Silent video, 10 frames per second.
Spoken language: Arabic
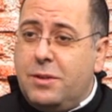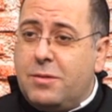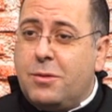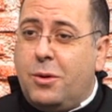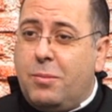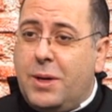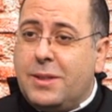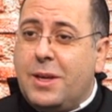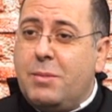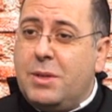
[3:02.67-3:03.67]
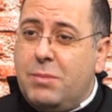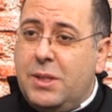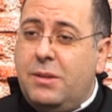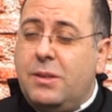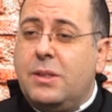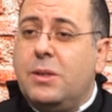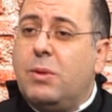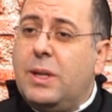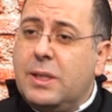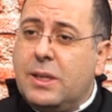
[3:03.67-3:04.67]
في صعوبات كمان مادية
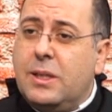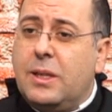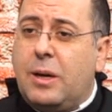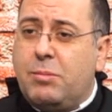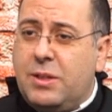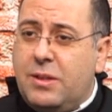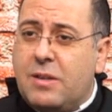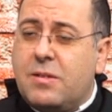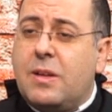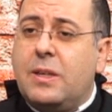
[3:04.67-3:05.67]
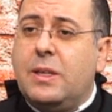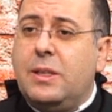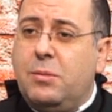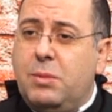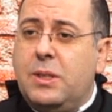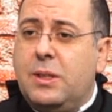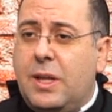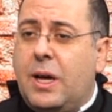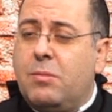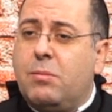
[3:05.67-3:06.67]
ولكن عم تتيسر يعني
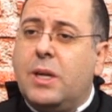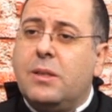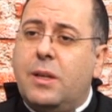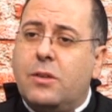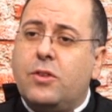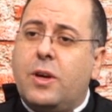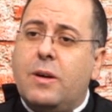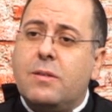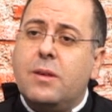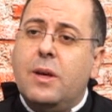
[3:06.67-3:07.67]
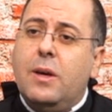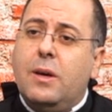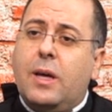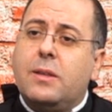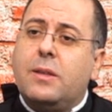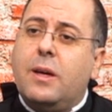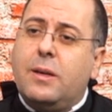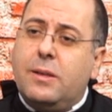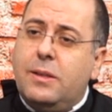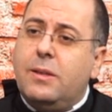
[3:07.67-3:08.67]
بدعم بعض الأشخاص
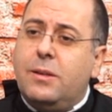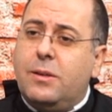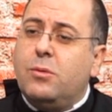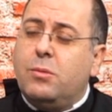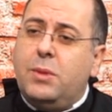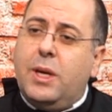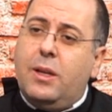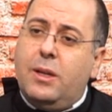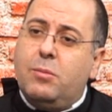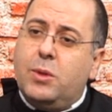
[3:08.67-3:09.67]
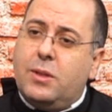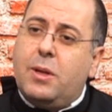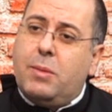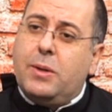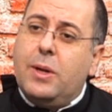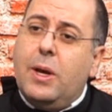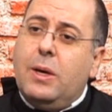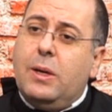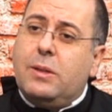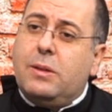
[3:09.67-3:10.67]
حتى نقدر نقوم بهالمؤتمر
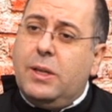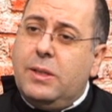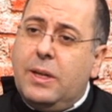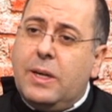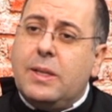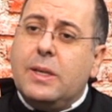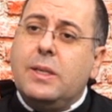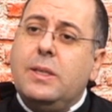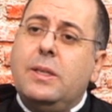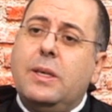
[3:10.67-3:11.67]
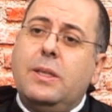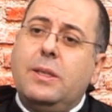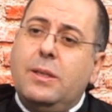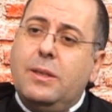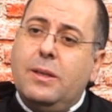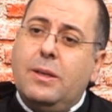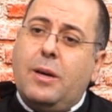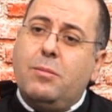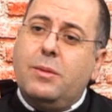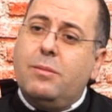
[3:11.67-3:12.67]
آه، التحضيرات أكيد يعني
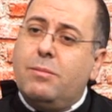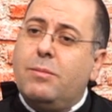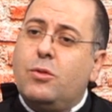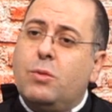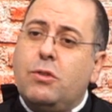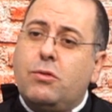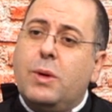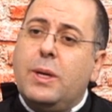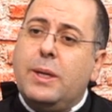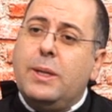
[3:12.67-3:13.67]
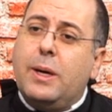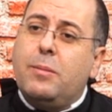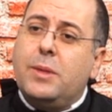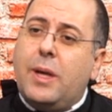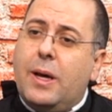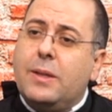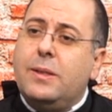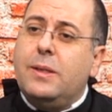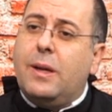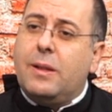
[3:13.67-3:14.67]
عم شوي شوي يعني عم
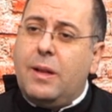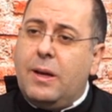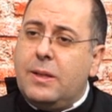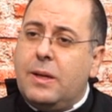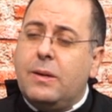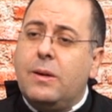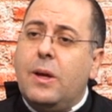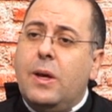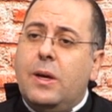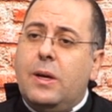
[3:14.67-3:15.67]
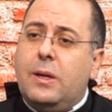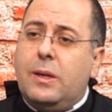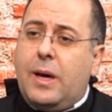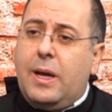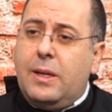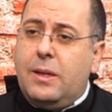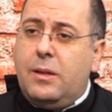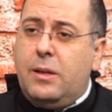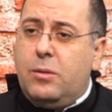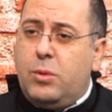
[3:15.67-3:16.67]
نحضر أطلقنا آه، على
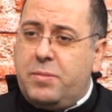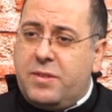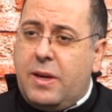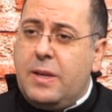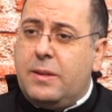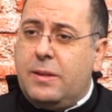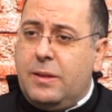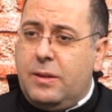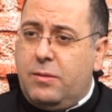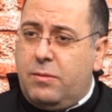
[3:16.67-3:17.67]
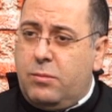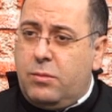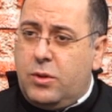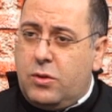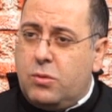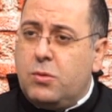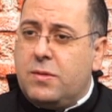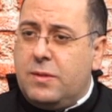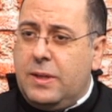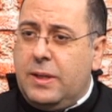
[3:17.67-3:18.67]
الويب سايت آه،
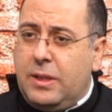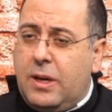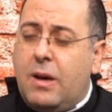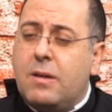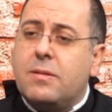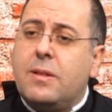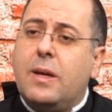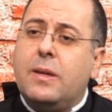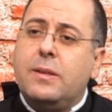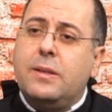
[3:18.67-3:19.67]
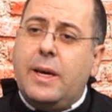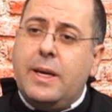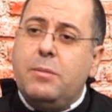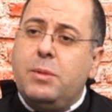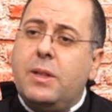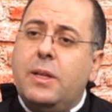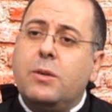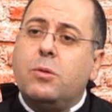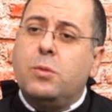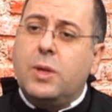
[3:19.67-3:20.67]
خصوصي يعني خاص لنقابة
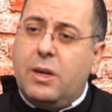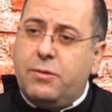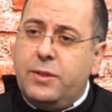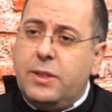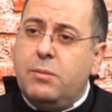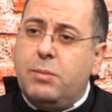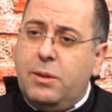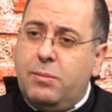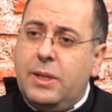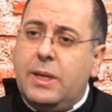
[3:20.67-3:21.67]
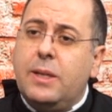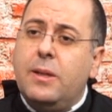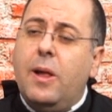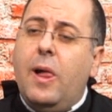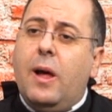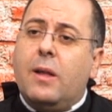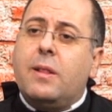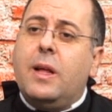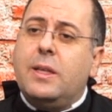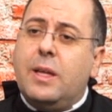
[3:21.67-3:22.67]
الإيكونوغرافيين بلبنان نعم.
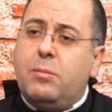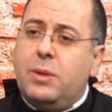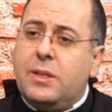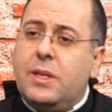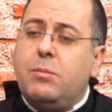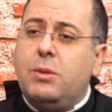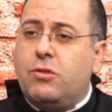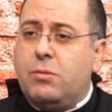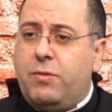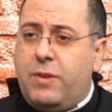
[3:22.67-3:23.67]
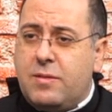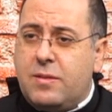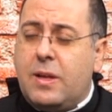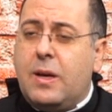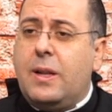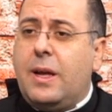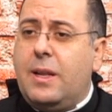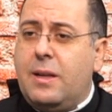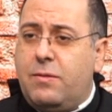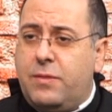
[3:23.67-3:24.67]
أطلقنا البرنامج مفصل
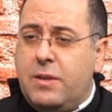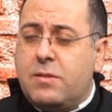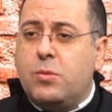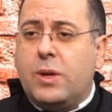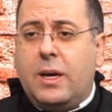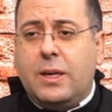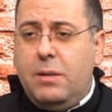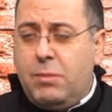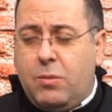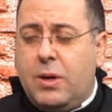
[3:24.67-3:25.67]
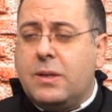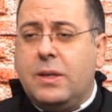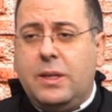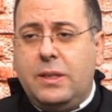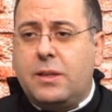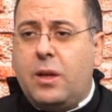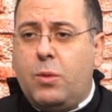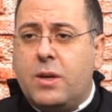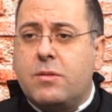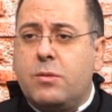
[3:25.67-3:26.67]
على الفيسبوك على كل مواقع يعني
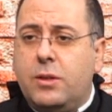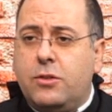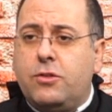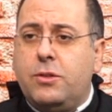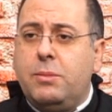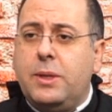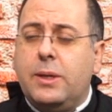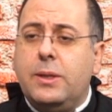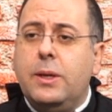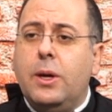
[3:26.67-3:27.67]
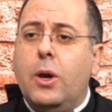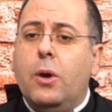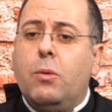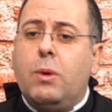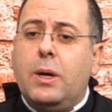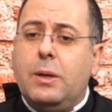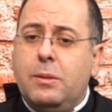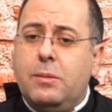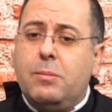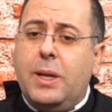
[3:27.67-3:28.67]
التواصل الاجتماعي
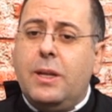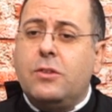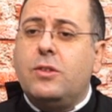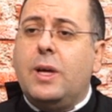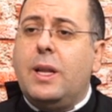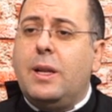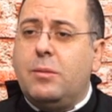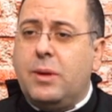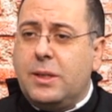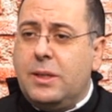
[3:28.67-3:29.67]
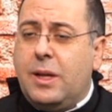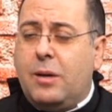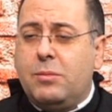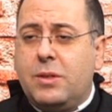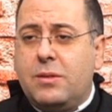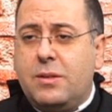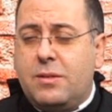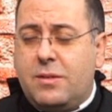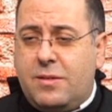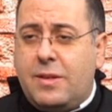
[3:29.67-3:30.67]
وبلشنا هلا اكيد عم
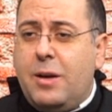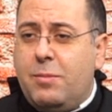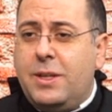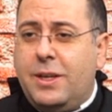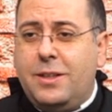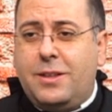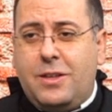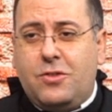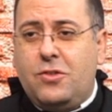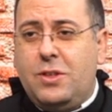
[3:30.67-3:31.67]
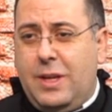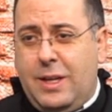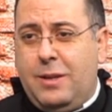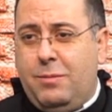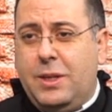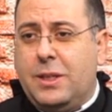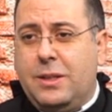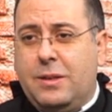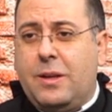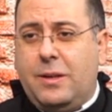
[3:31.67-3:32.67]
نستقبل يعني التسجيل هلا
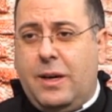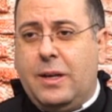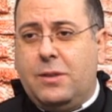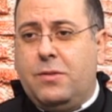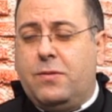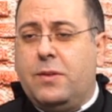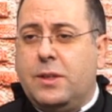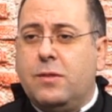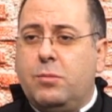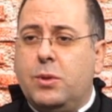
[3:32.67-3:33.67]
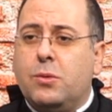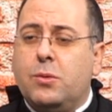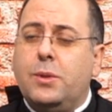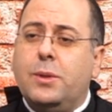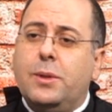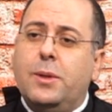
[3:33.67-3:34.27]
بنحكي الطريقه كيف كيف بتكون